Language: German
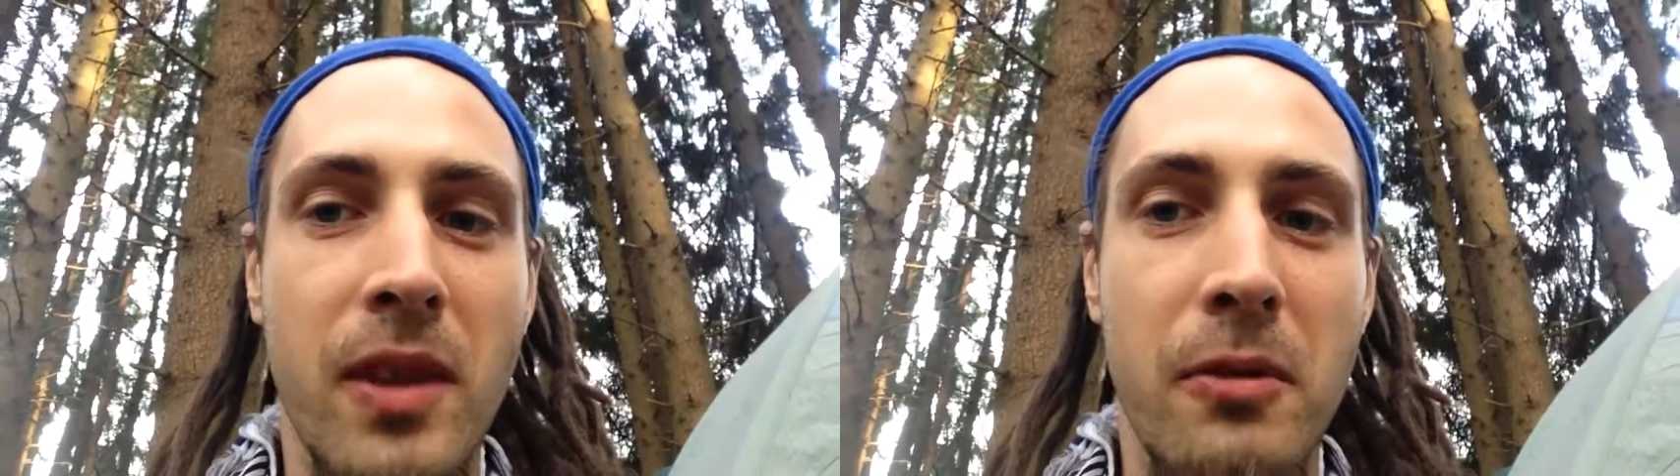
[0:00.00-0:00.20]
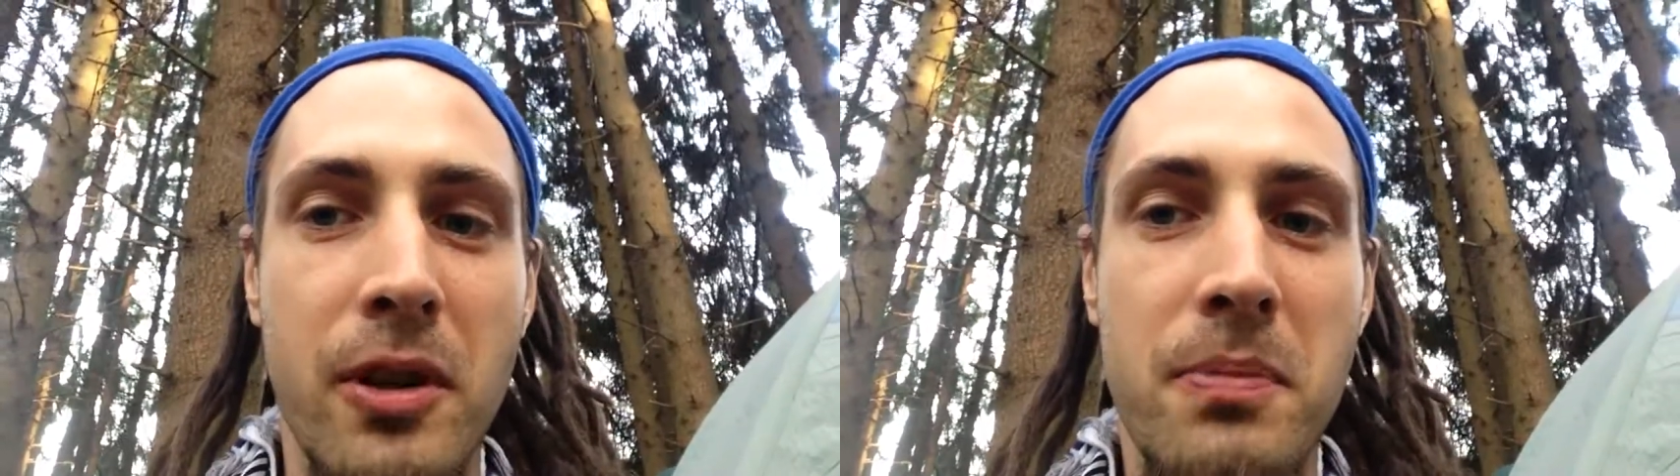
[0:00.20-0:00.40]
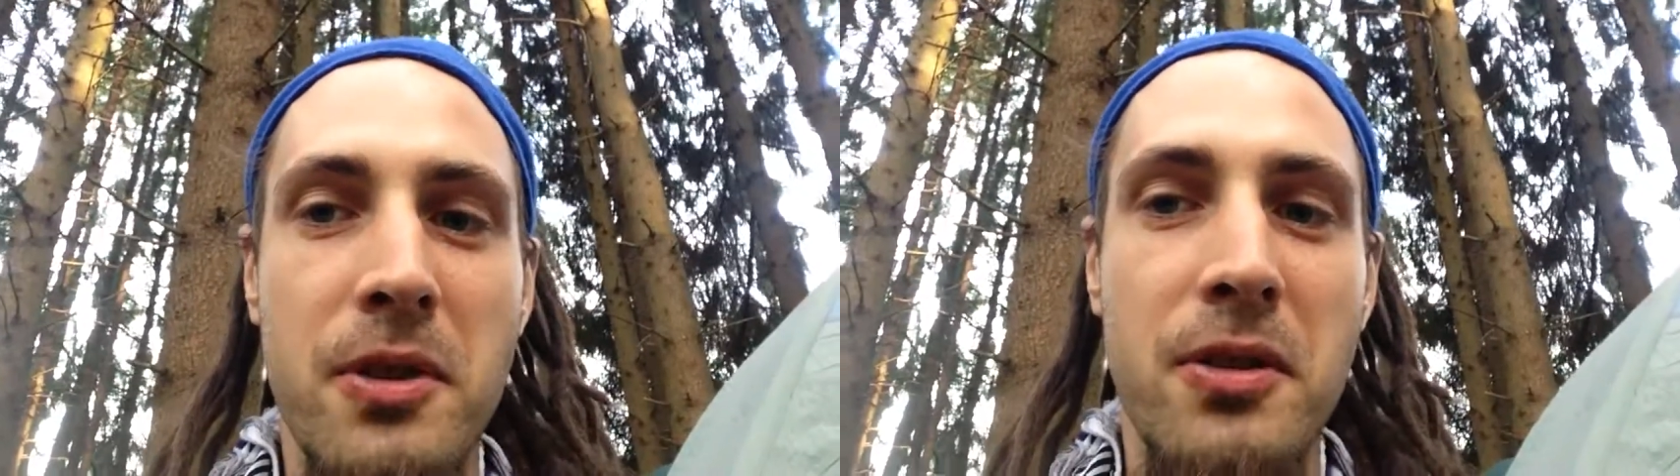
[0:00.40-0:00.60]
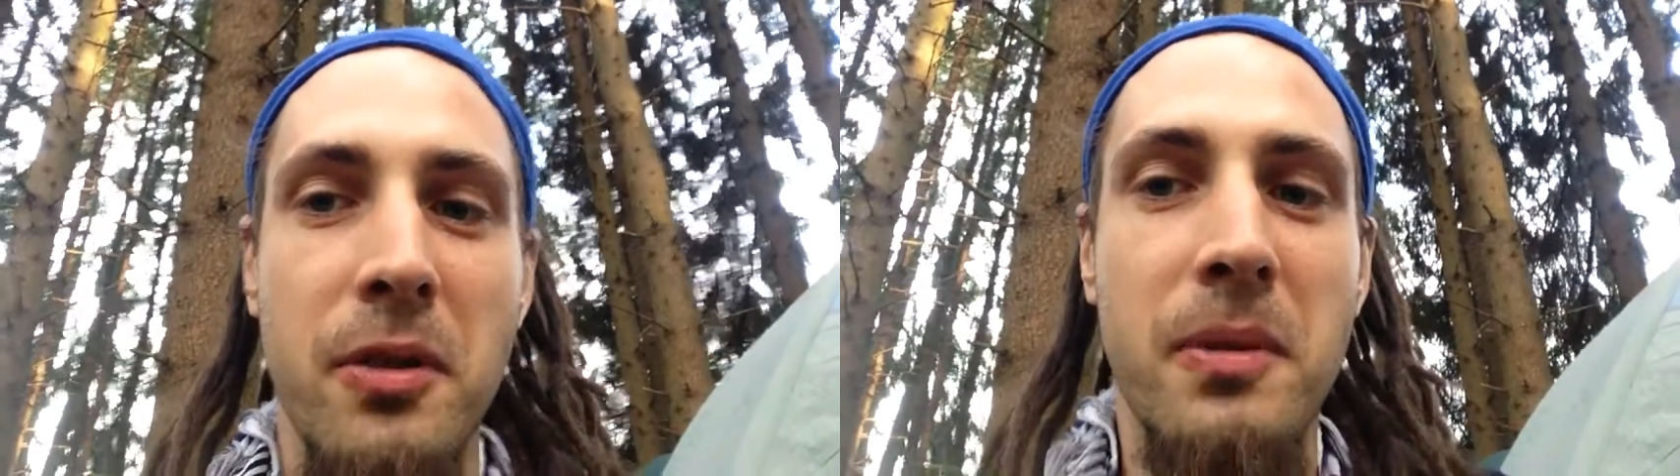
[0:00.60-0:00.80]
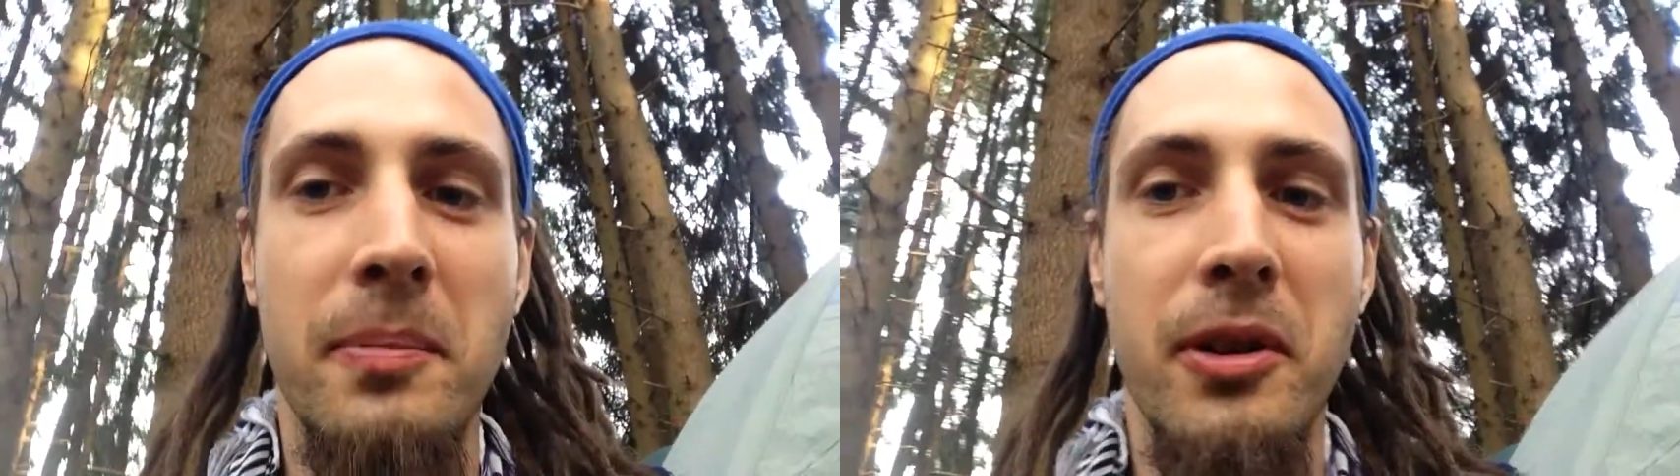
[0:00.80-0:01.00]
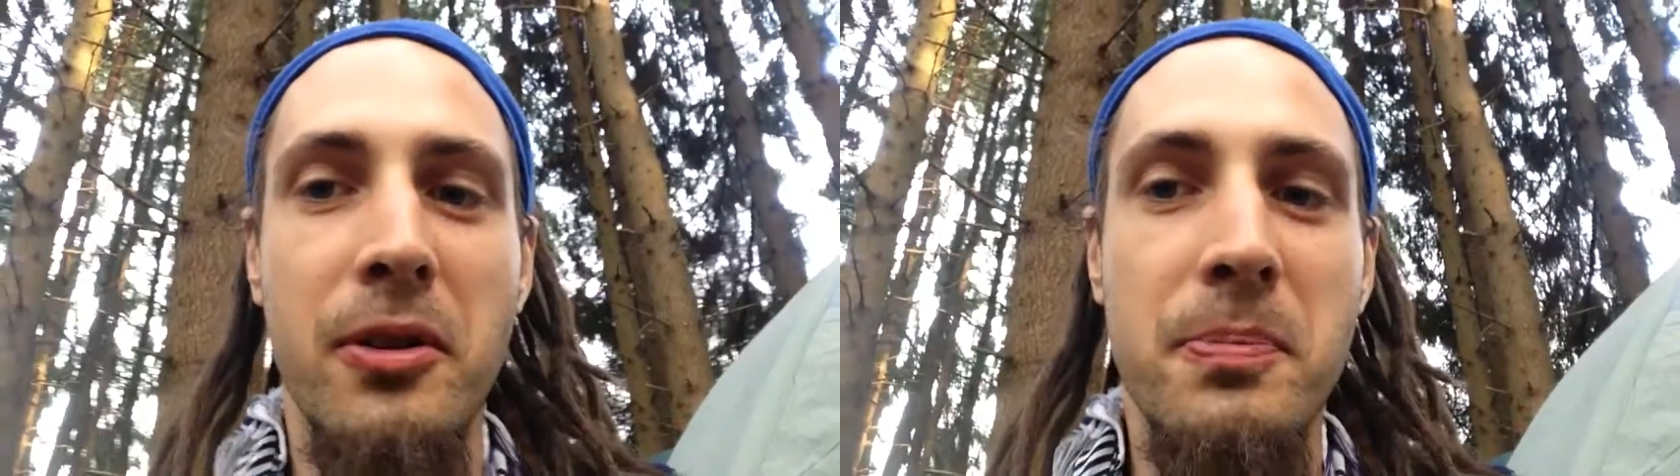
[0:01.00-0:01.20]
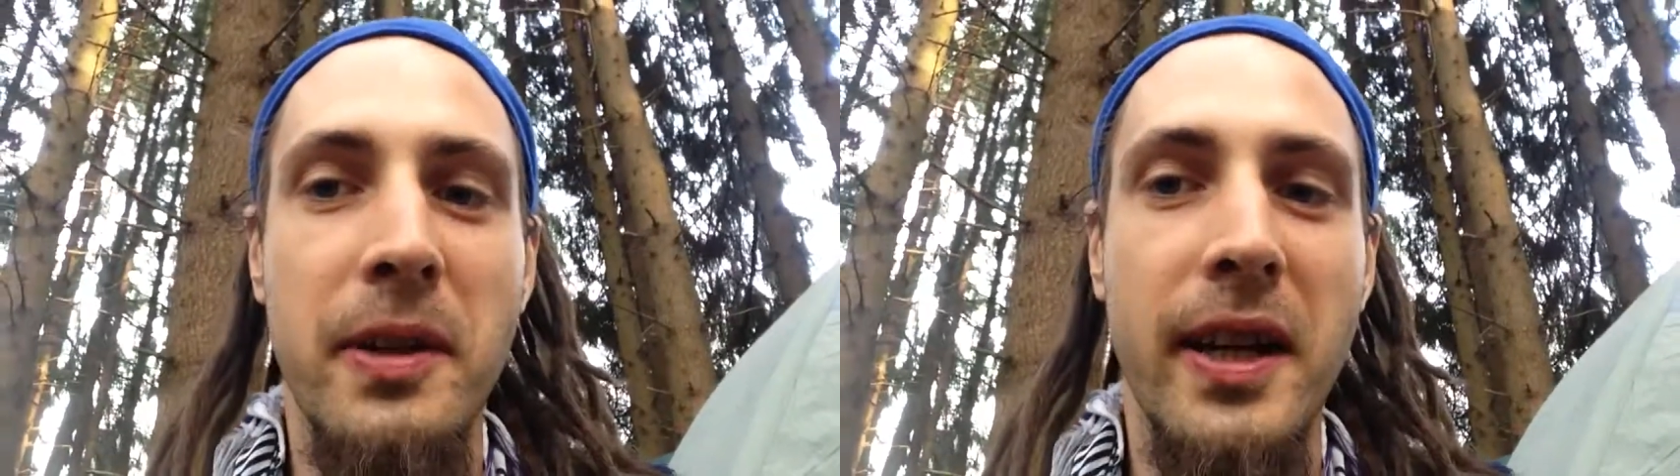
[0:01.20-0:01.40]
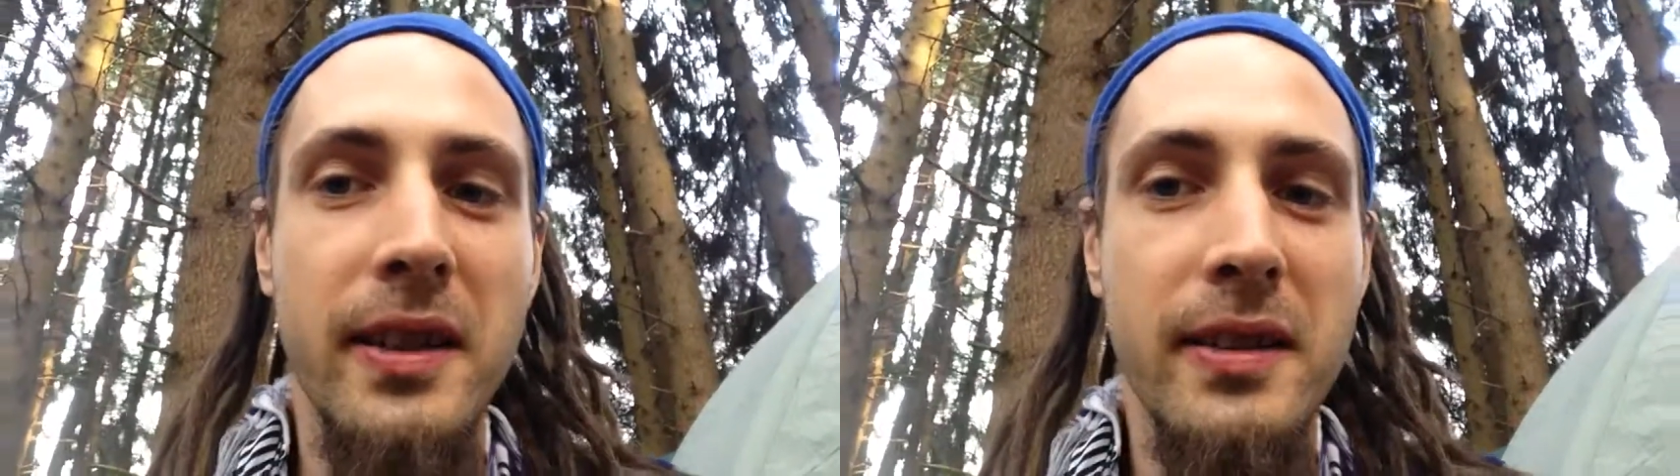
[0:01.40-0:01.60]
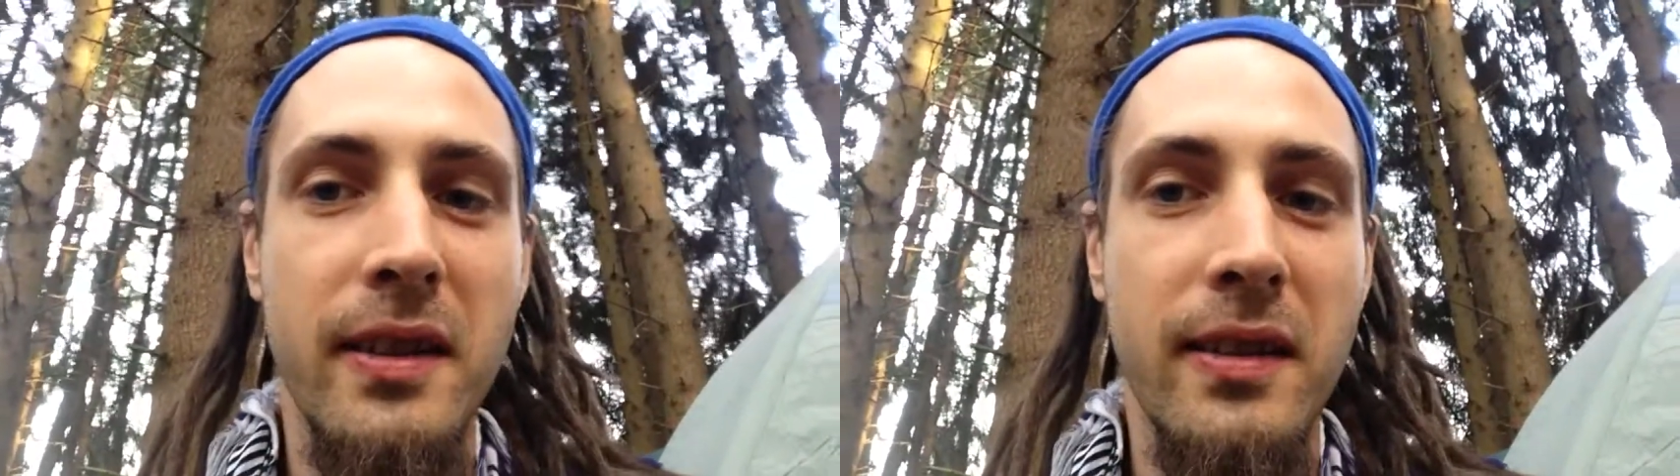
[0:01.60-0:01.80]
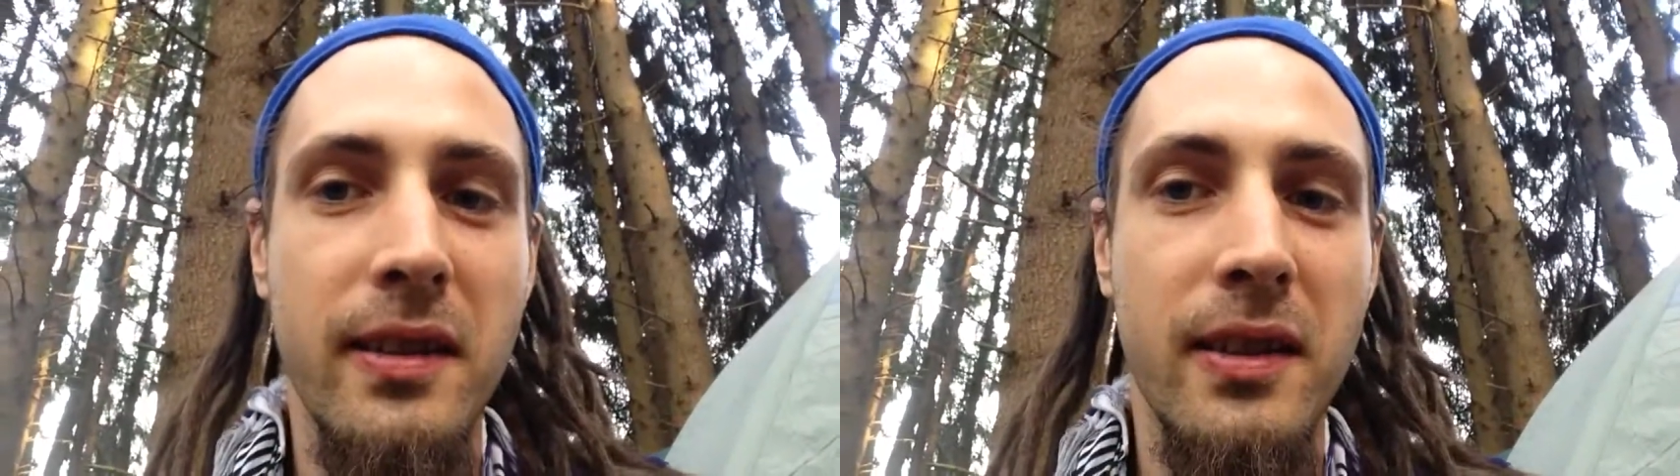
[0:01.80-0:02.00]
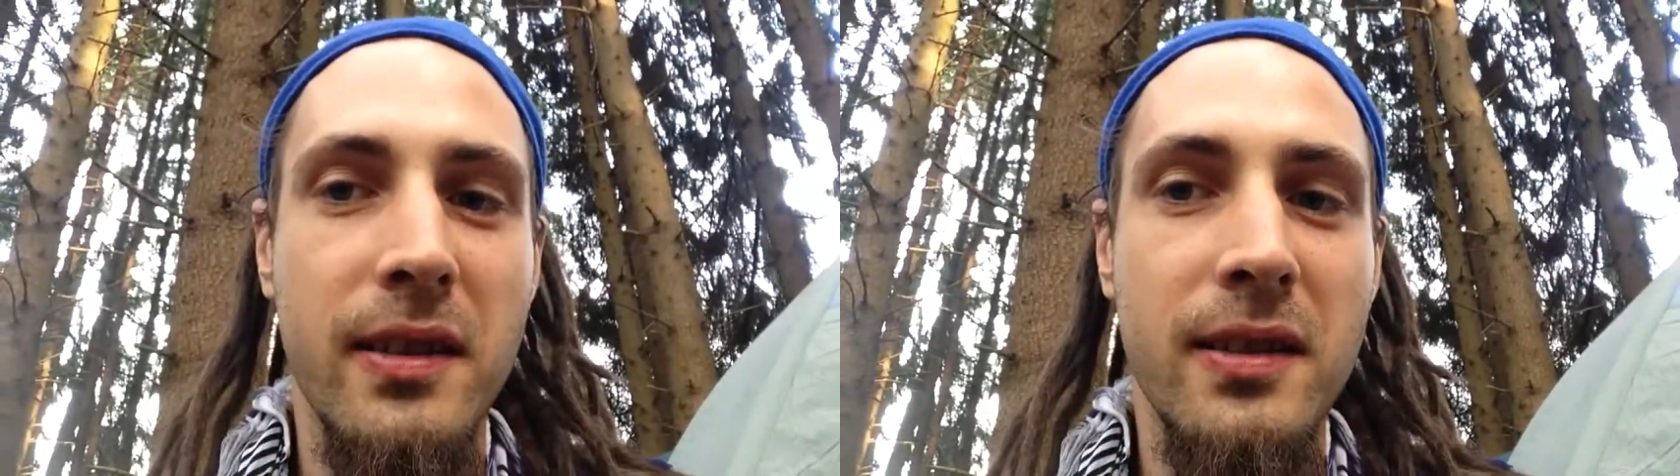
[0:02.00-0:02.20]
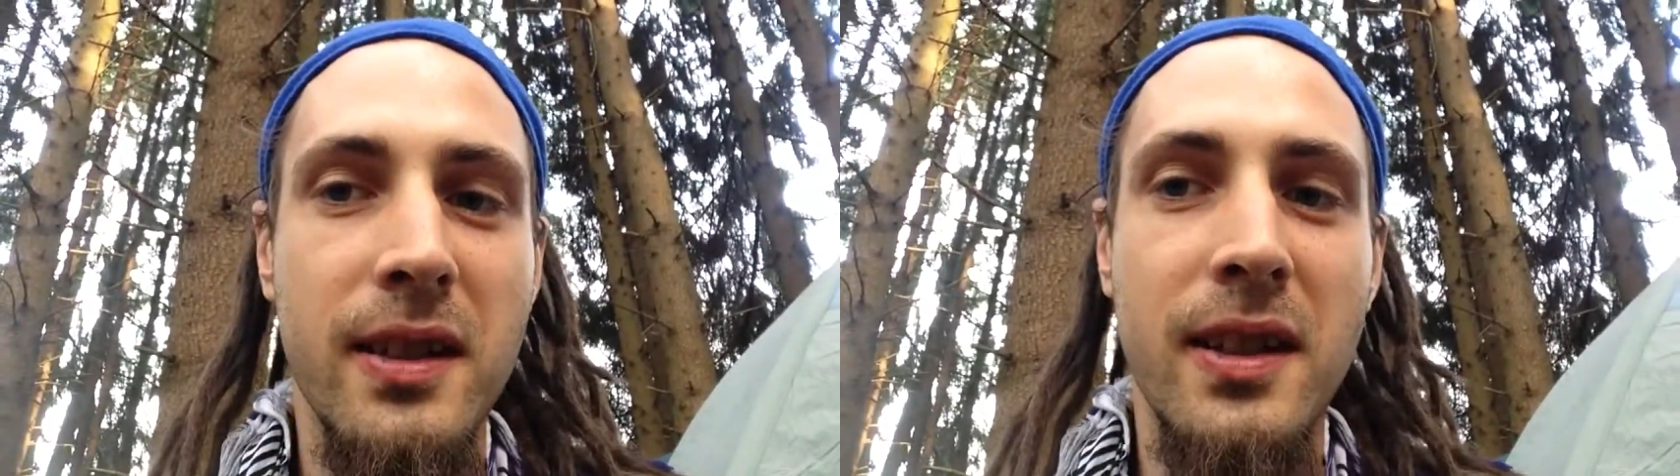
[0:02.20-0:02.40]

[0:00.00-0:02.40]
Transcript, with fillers: wollte ich mich nochmal bei euch bedanken, dass ihr